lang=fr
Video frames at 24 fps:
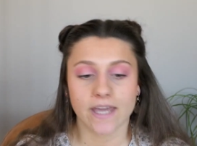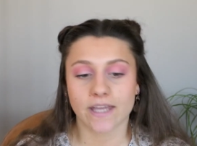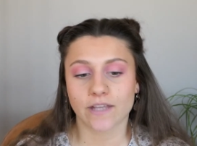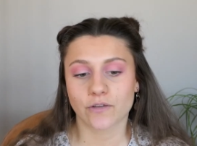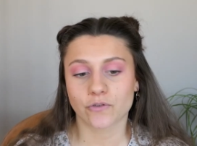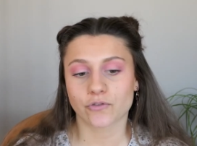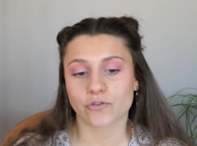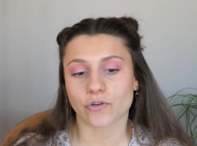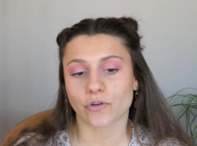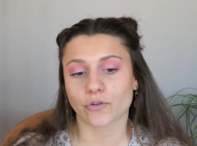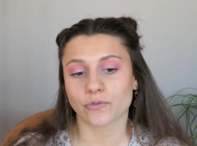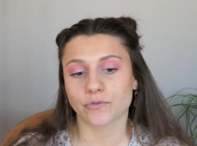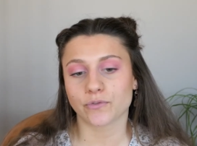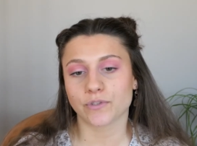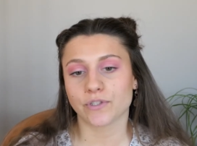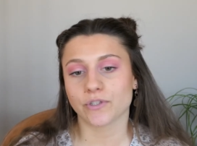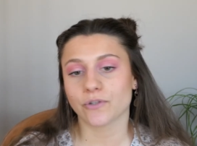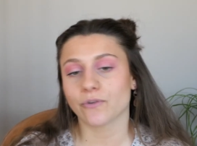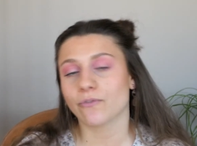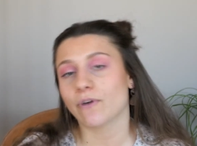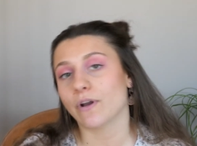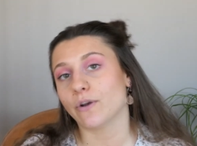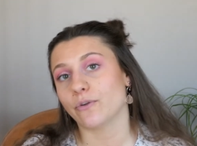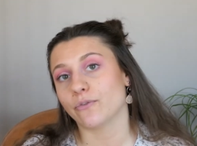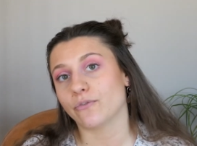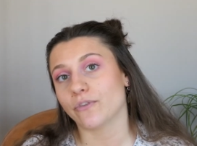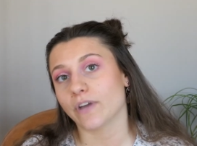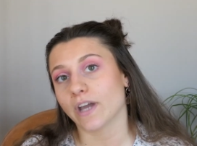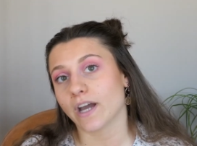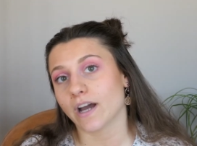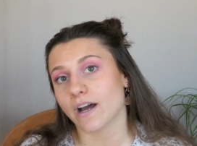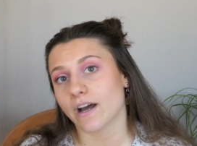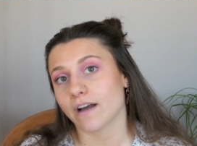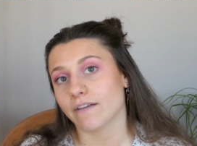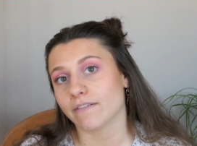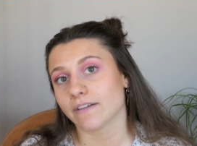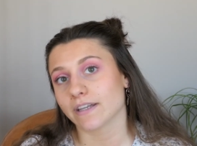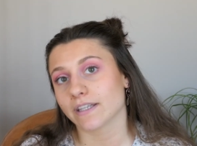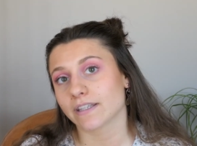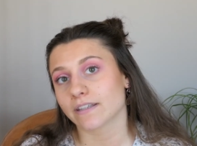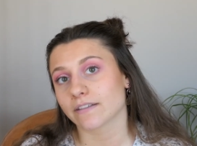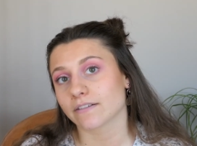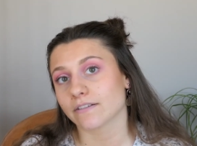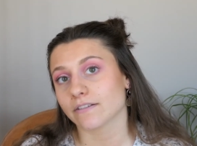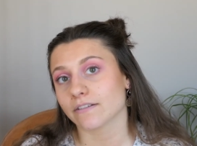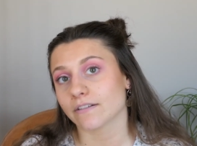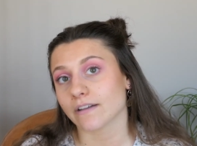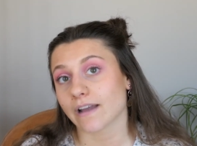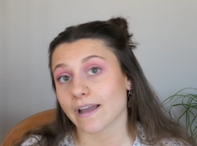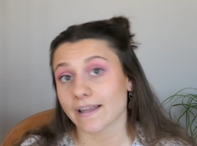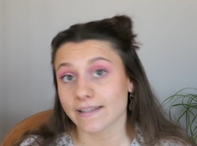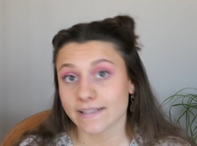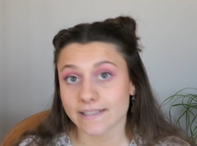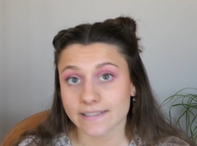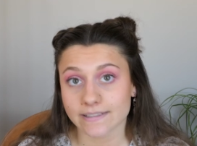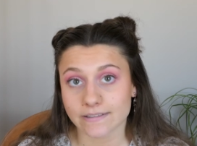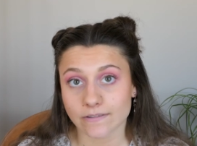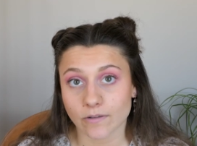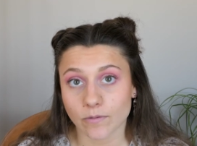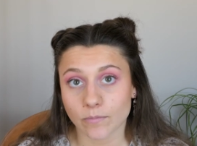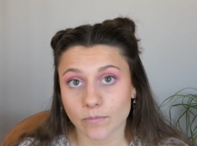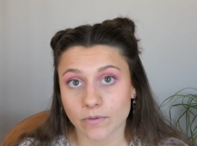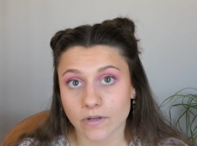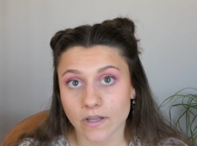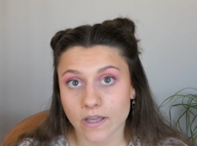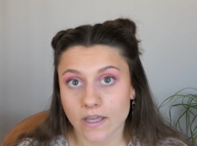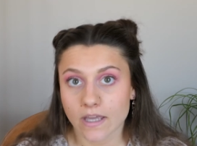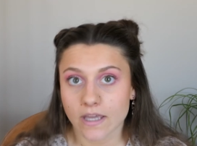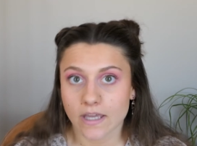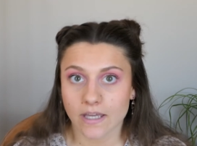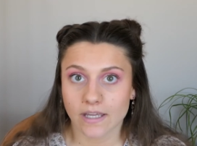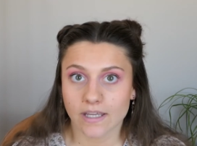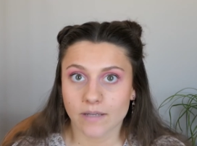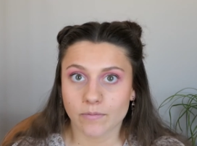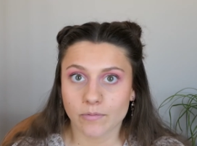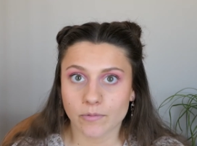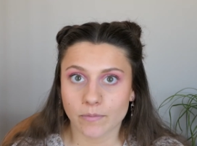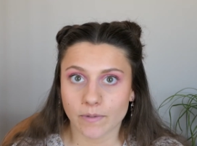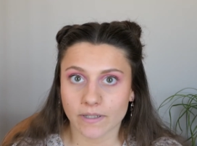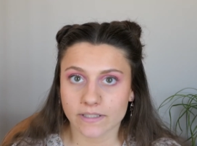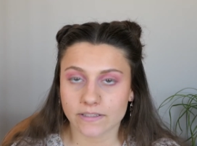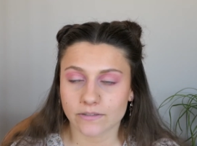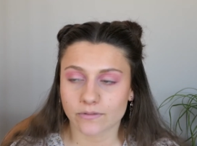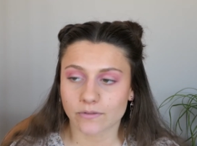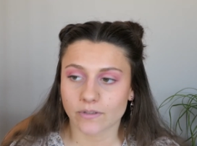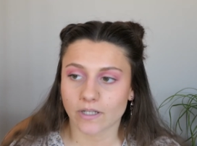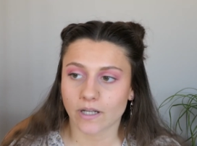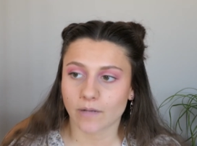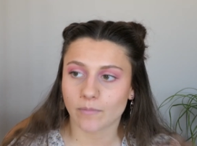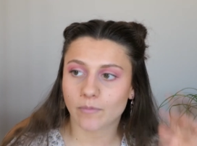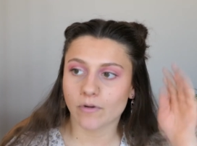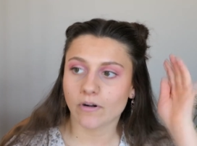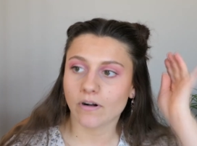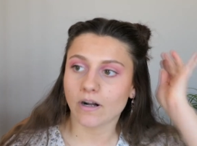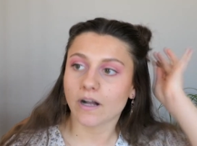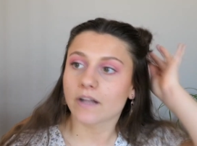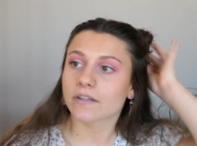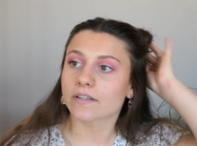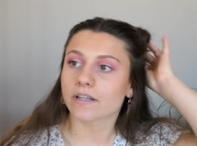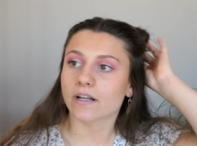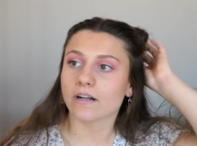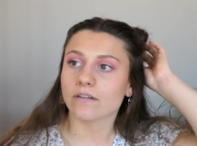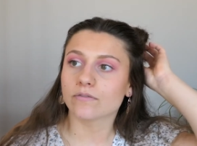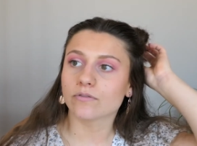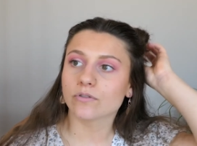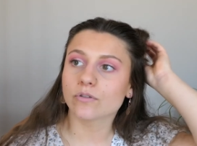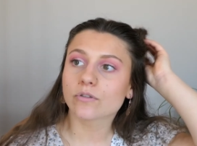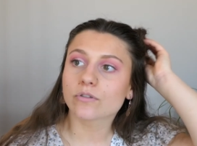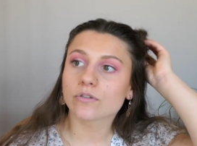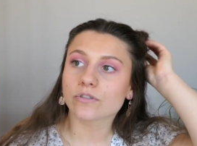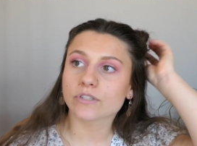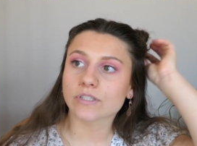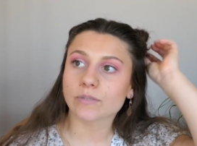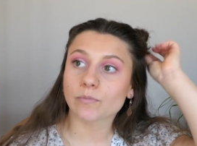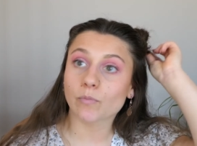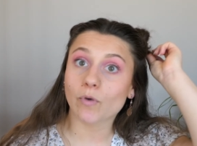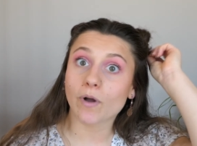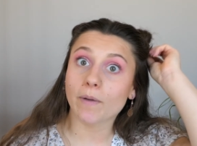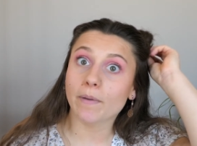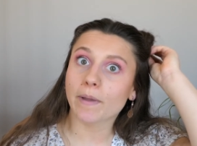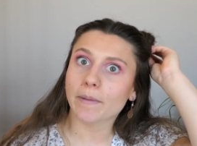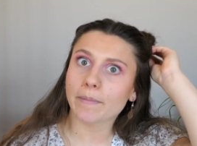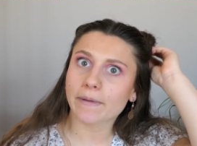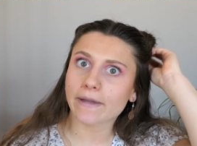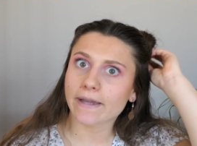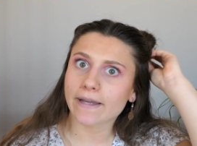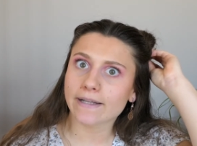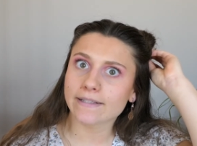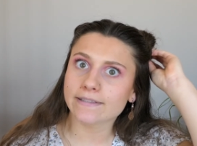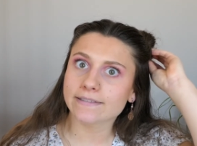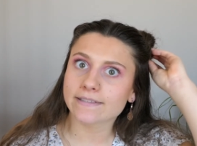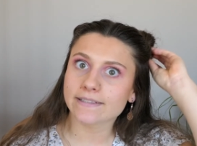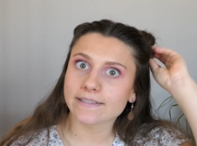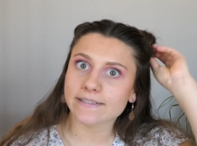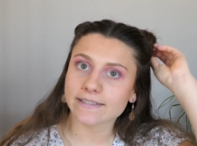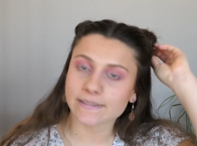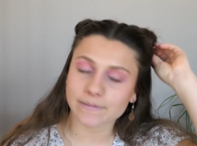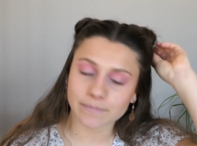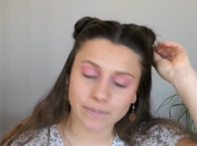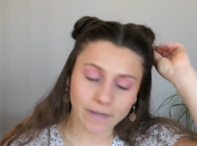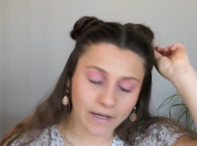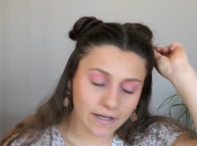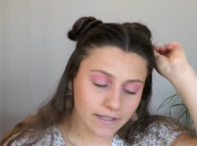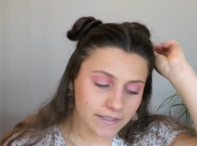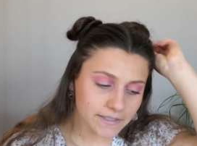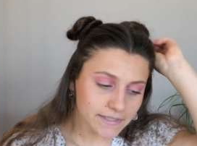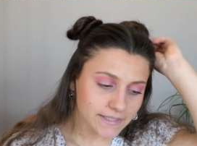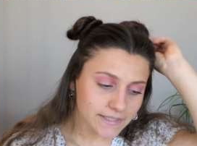Et aujourd'hui, on va le faire avec euh, un exemple et plus particulièrement un travail que j'ai moi-même réalisé, n'est-ce pas